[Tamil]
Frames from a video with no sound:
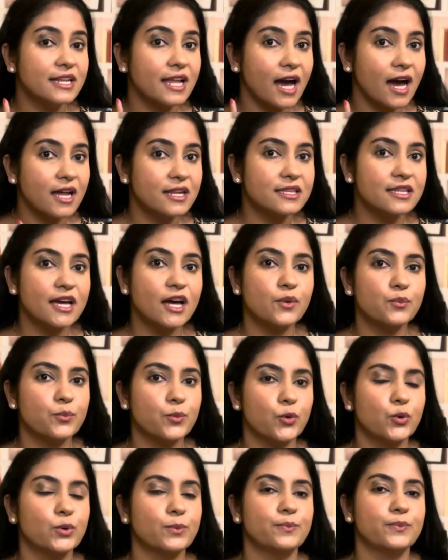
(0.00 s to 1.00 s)
நான் தான்
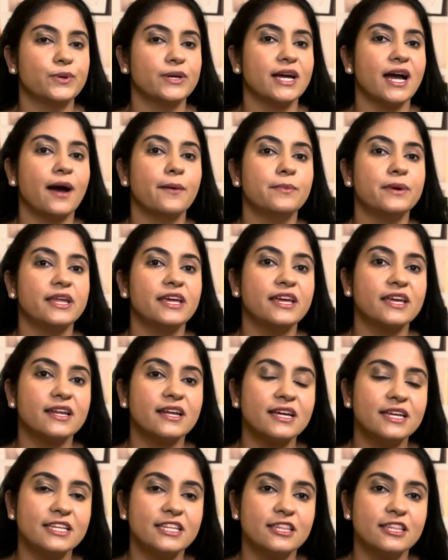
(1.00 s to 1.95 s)
பொறுப்பு அப்படிங்கிற